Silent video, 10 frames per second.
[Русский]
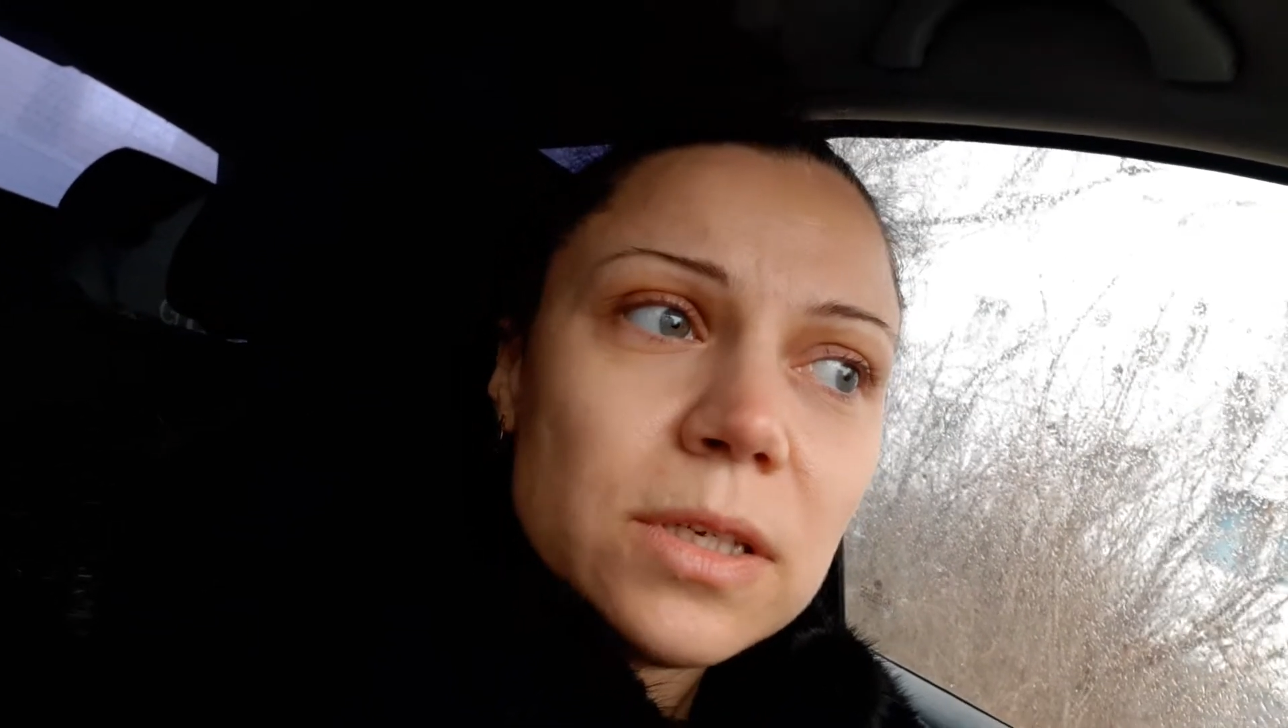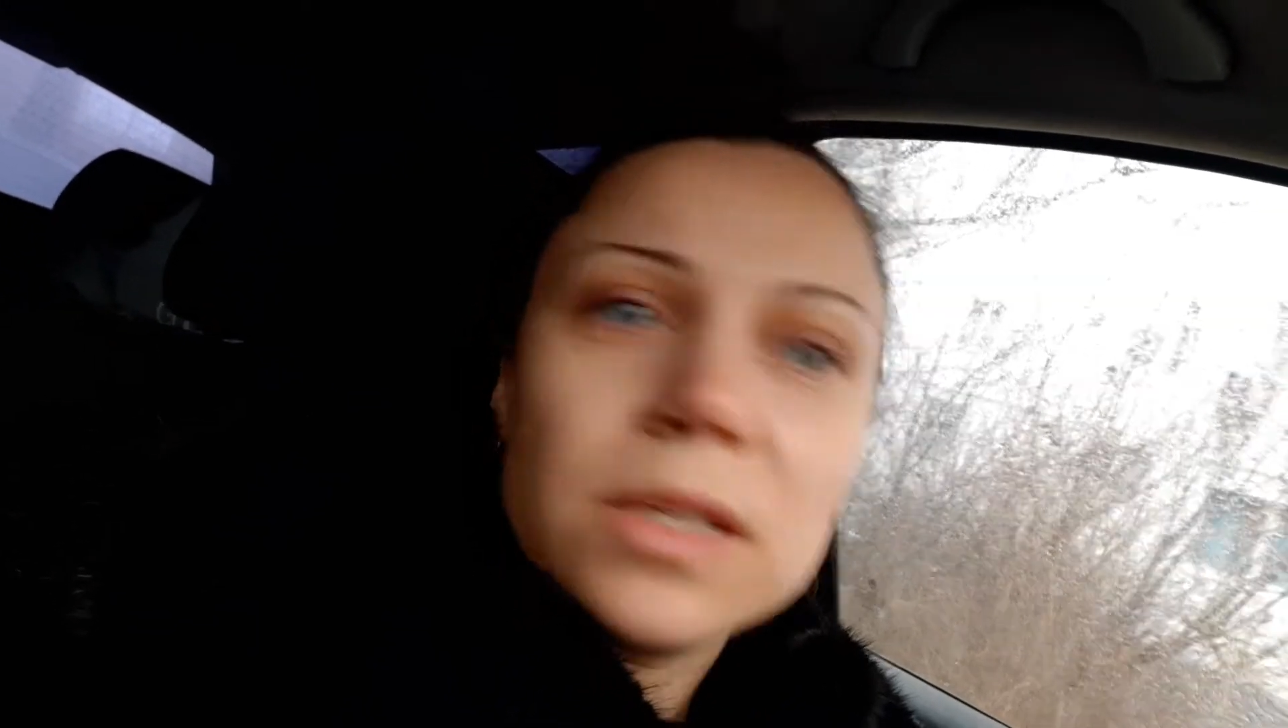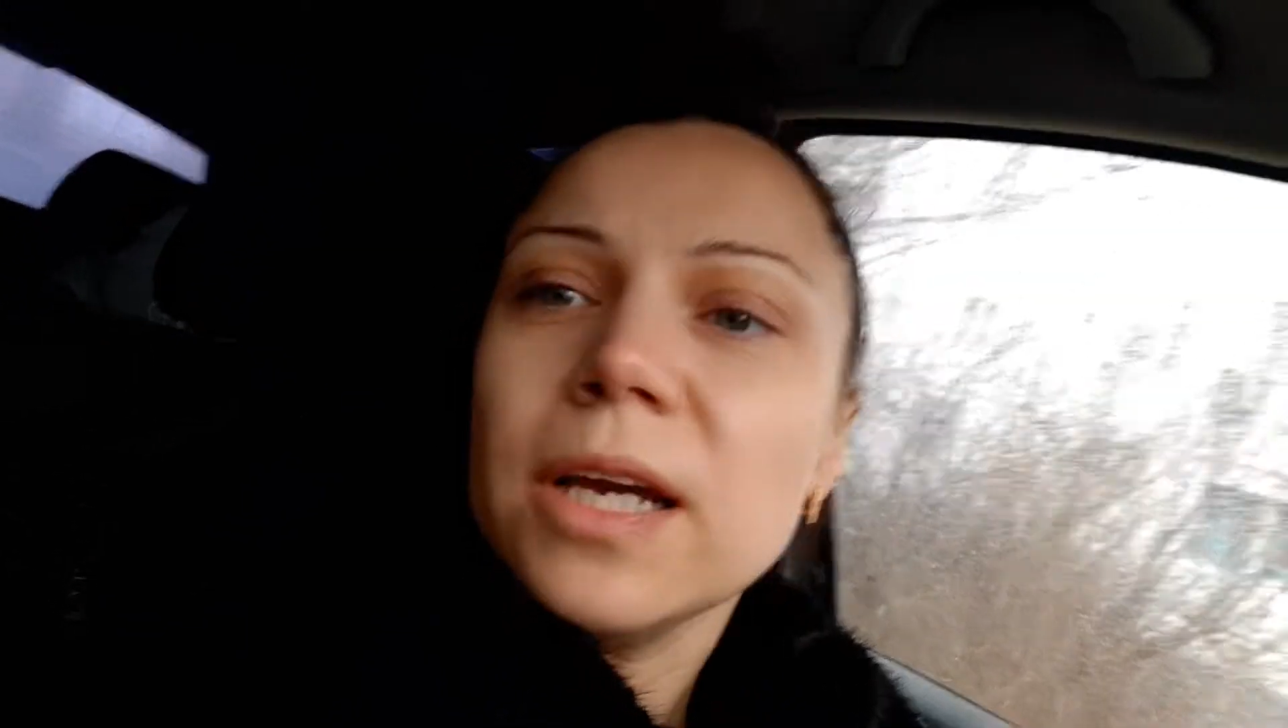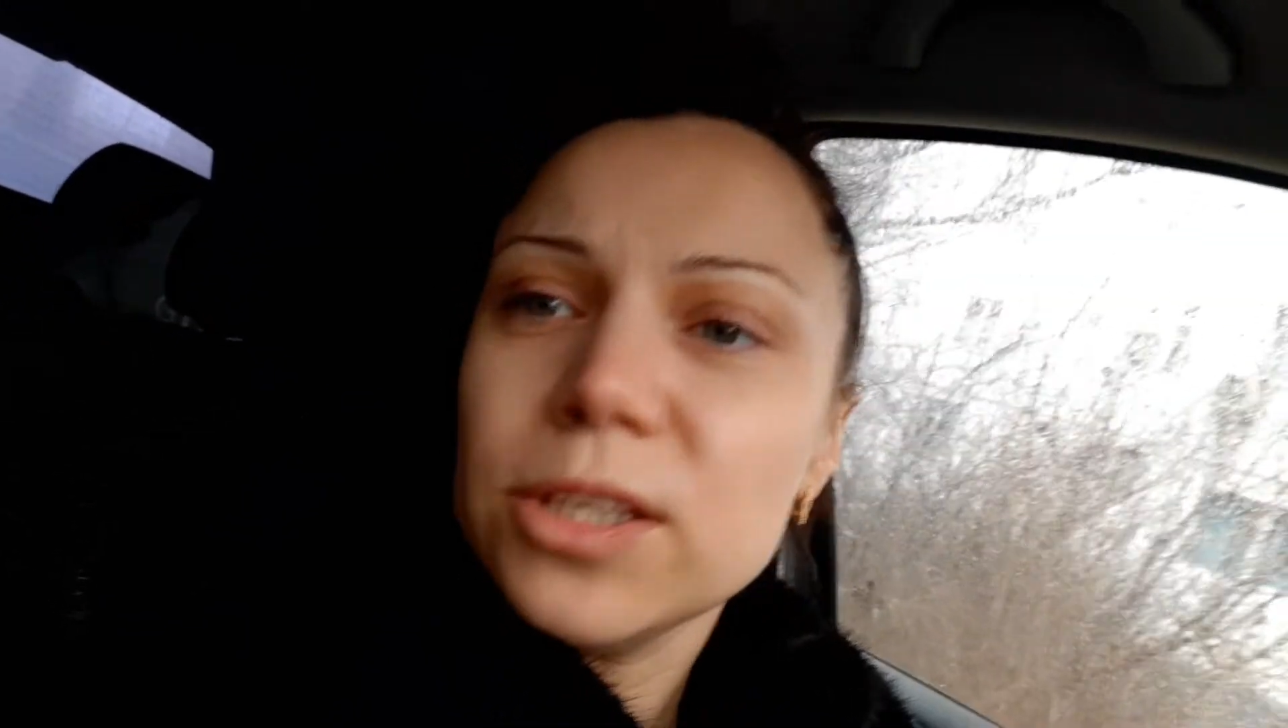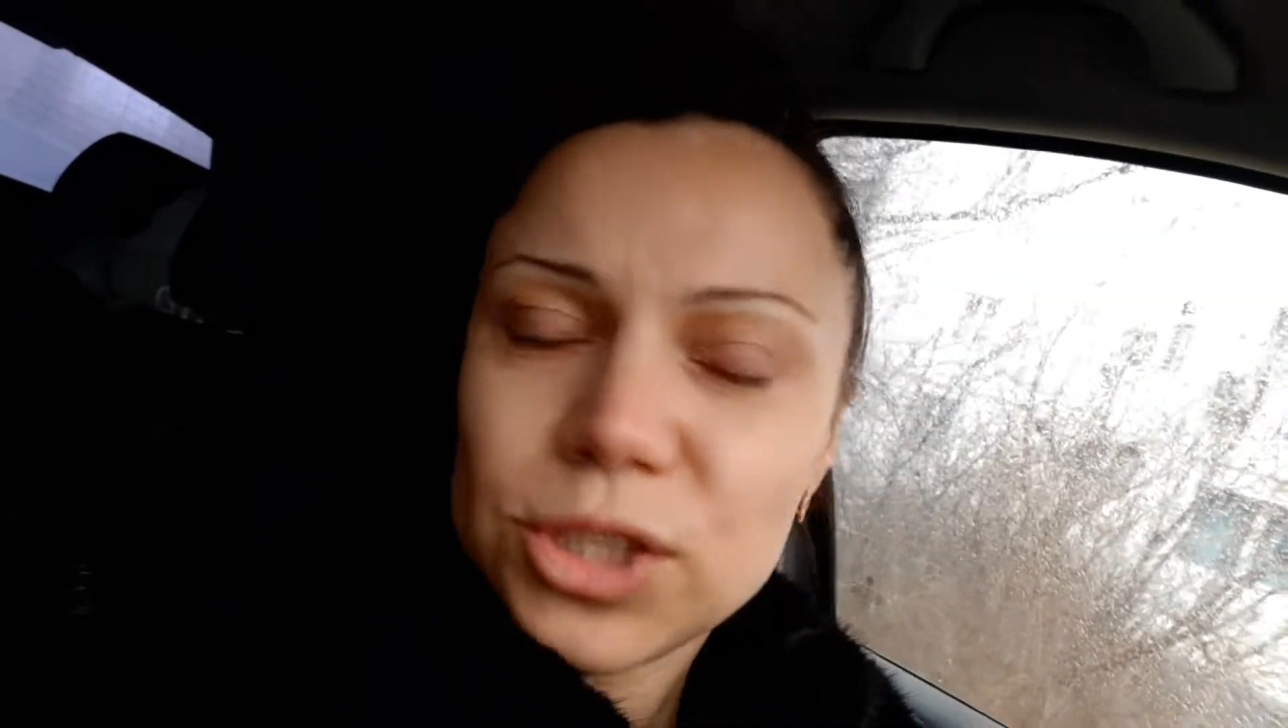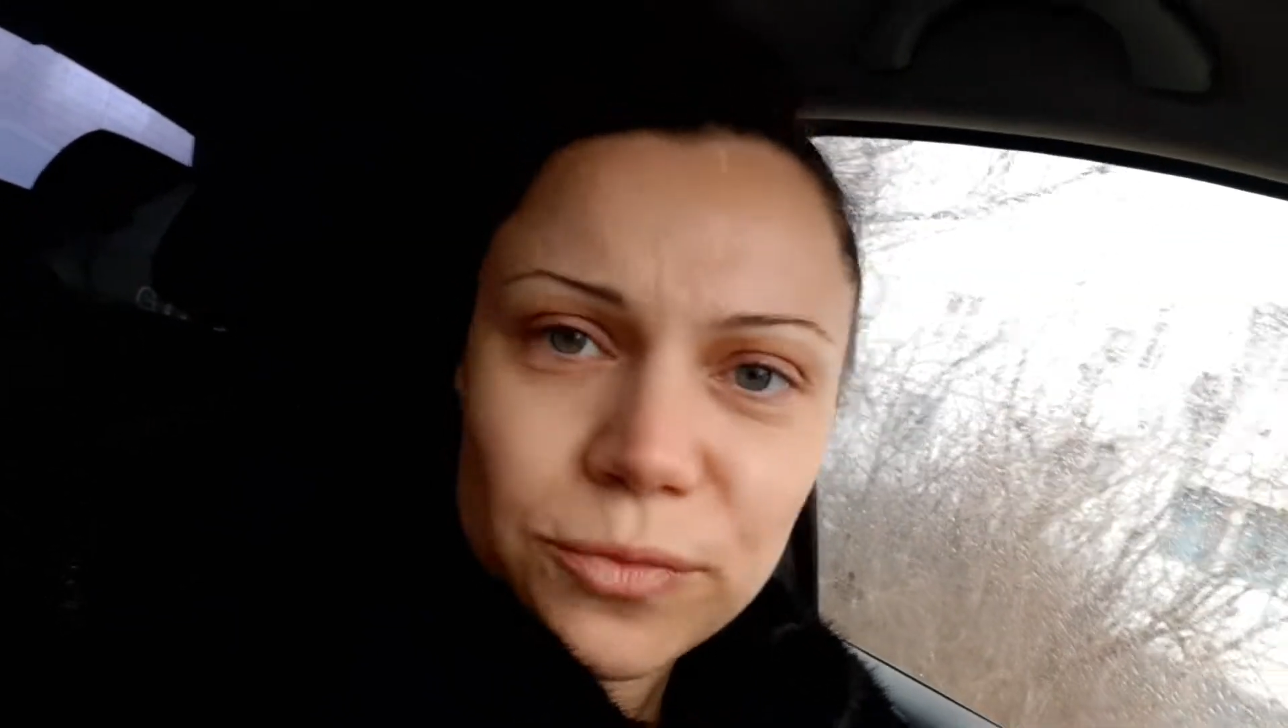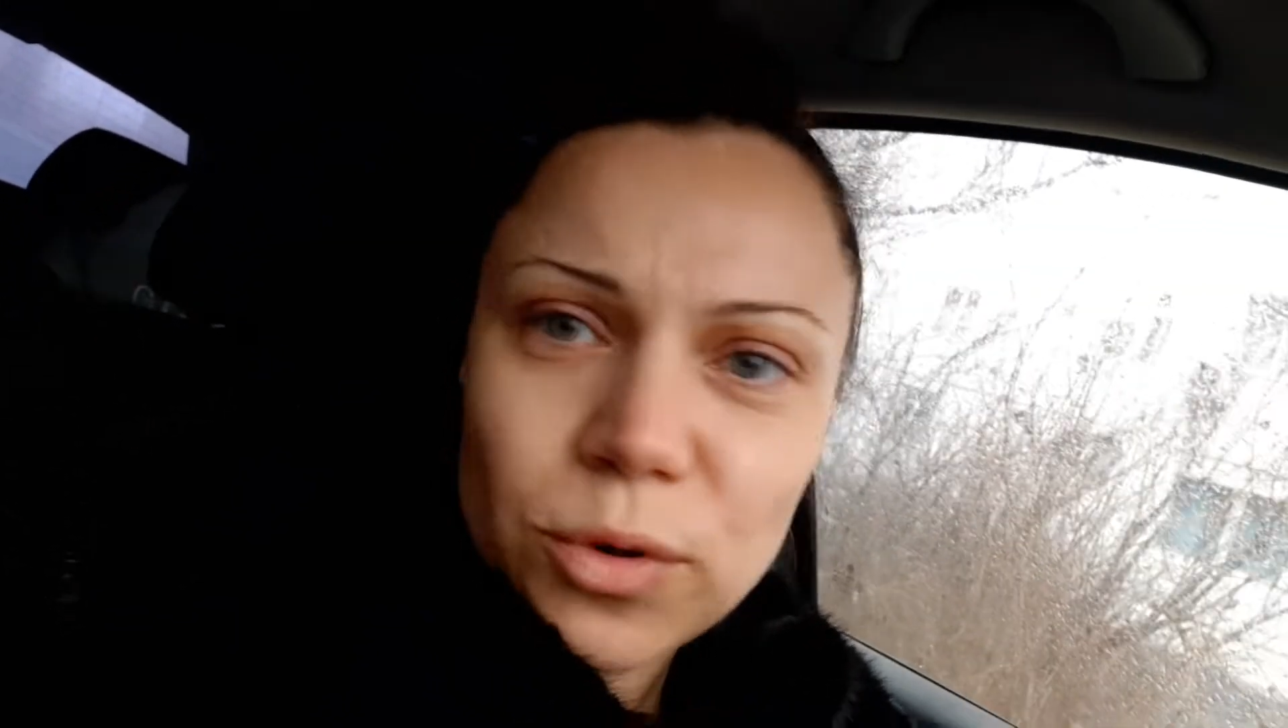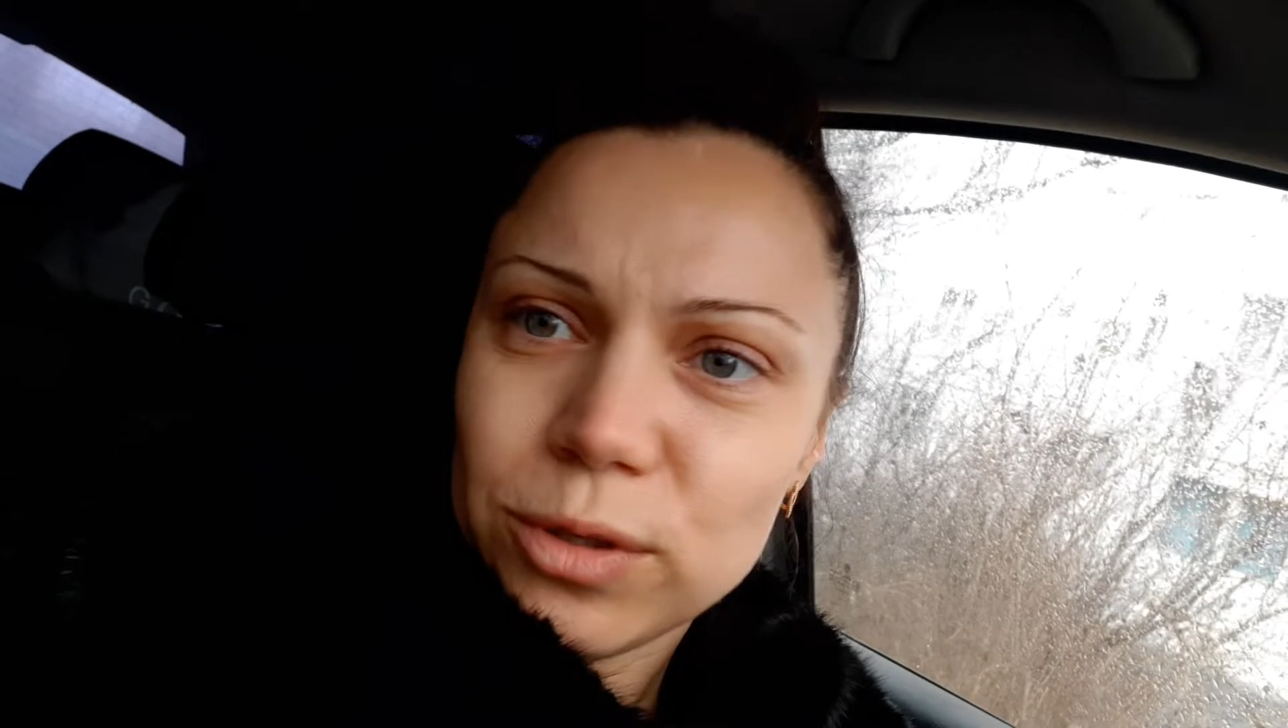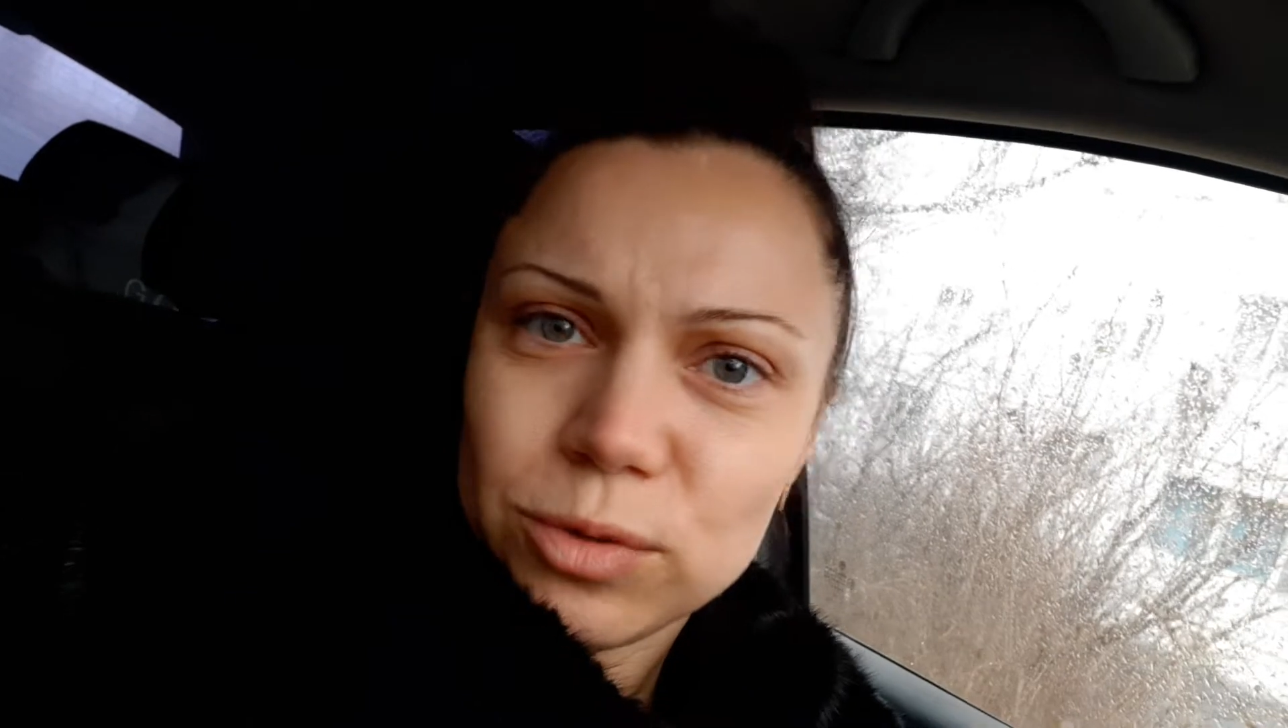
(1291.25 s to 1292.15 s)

я ничего не